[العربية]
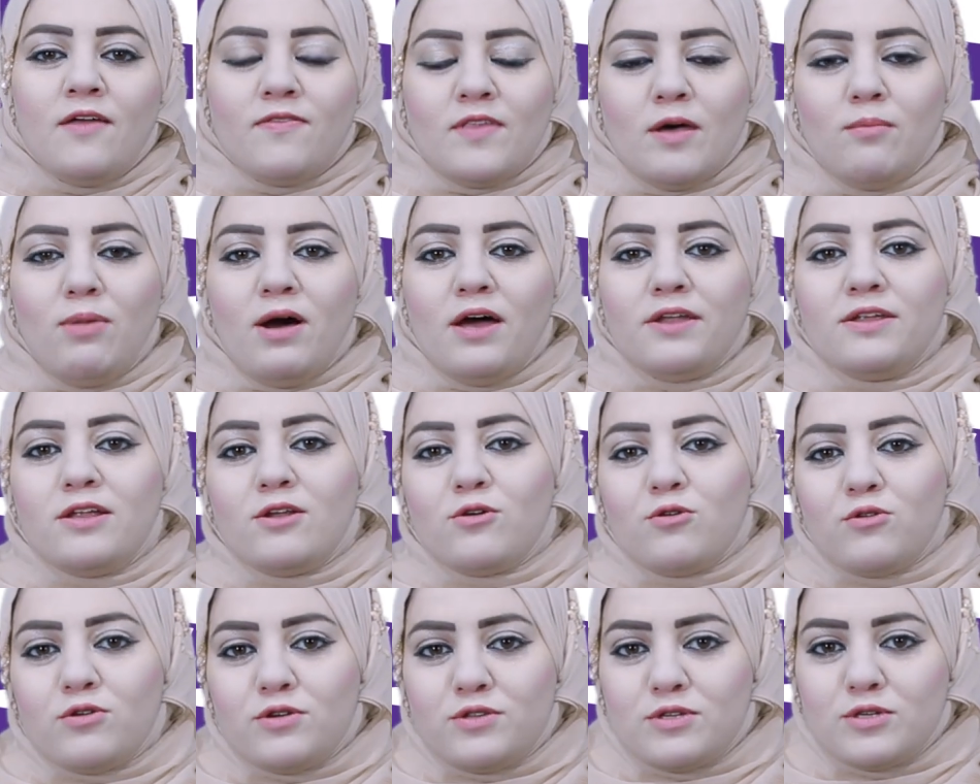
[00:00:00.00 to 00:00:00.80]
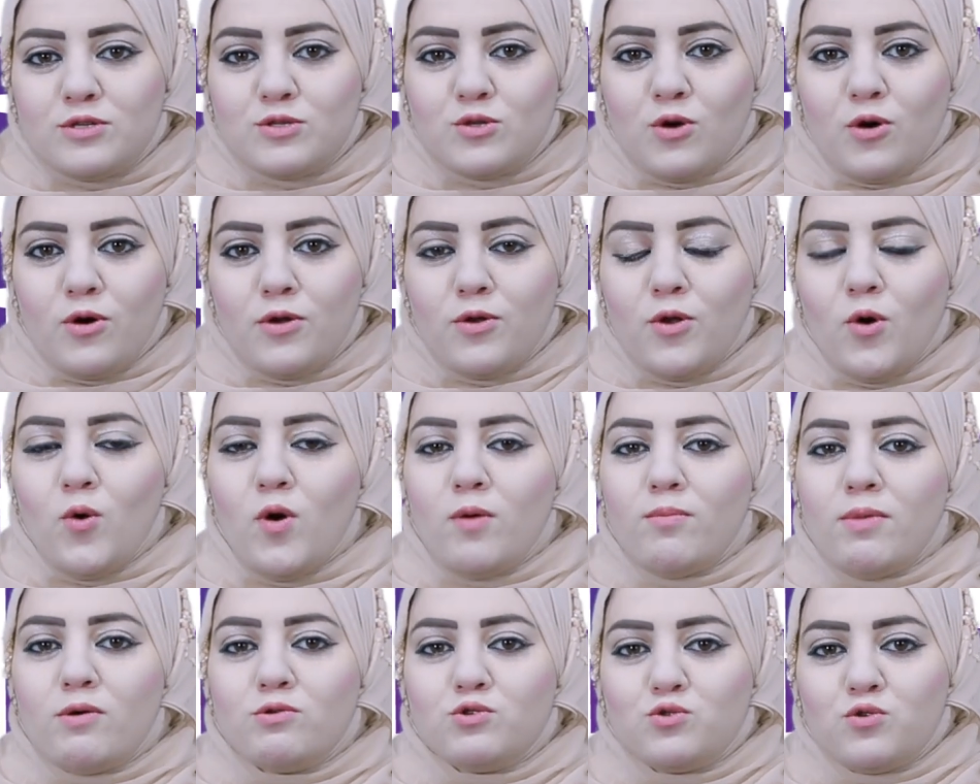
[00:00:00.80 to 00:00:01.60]
طبعا الكورتيزون
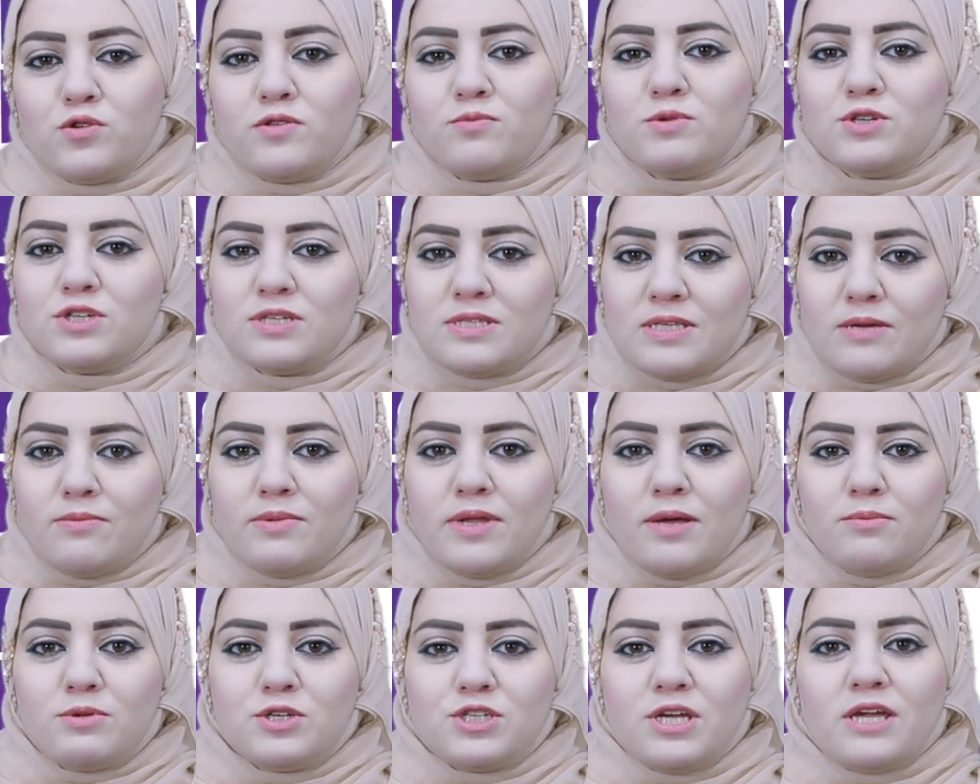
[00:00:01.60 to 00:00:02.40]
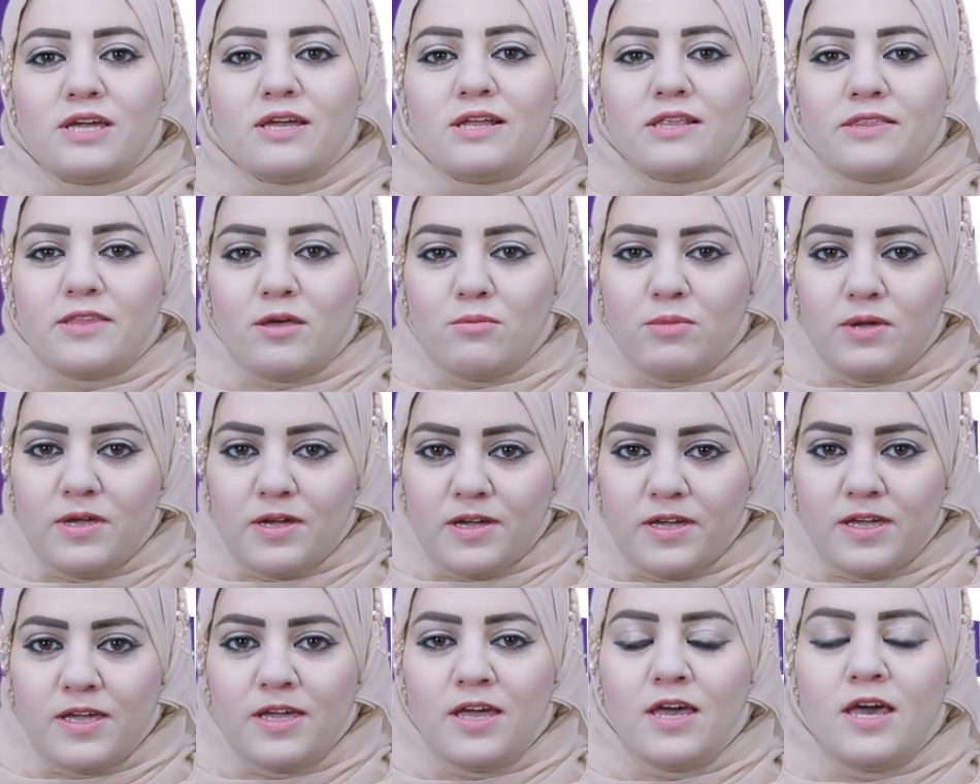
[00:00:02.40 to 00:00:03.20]
هو موجود بجسمنا بشكل
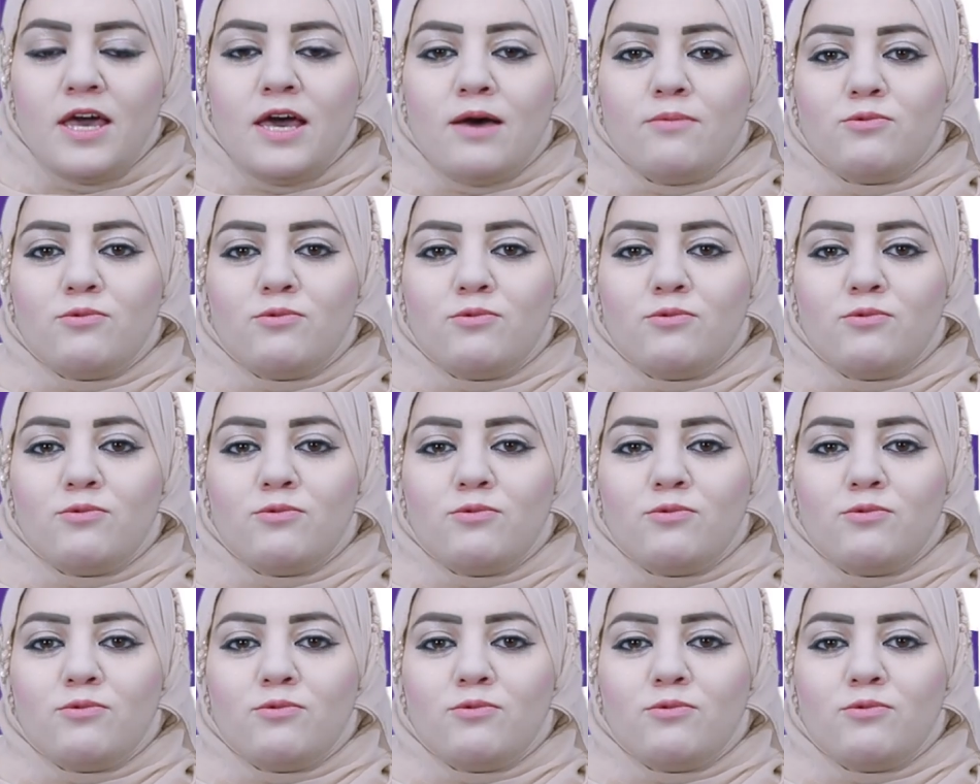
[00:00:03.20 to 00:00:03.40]
طبيعي